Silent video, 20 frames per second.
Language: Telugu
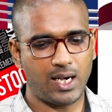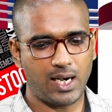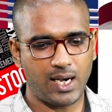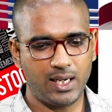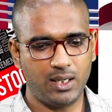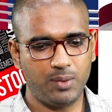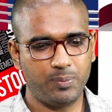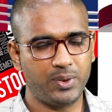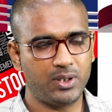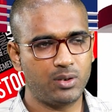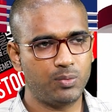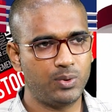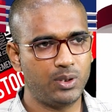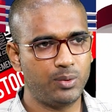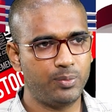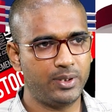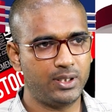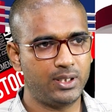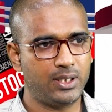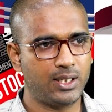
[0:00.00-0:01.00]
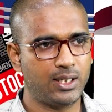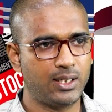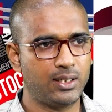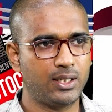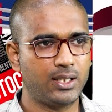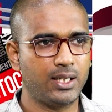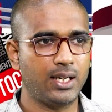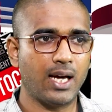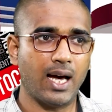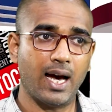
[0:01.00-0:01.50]
ఆయన పెట్టుబడి
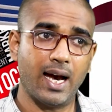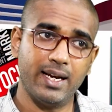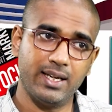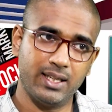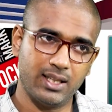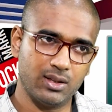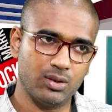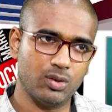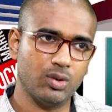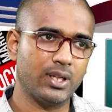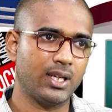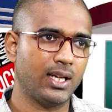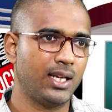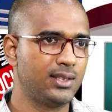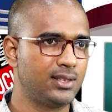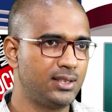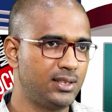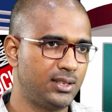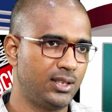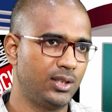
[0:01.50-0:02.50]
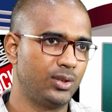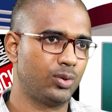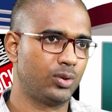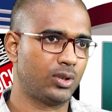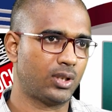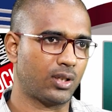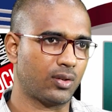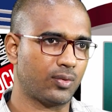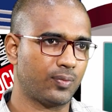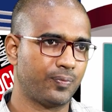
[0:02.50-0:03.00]
పెట్టారంటే ఆయన ఎంతో అనాలిసిస్ చేసి
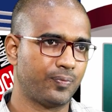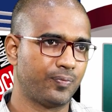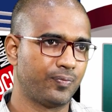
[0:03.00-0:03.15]
ఉంటారు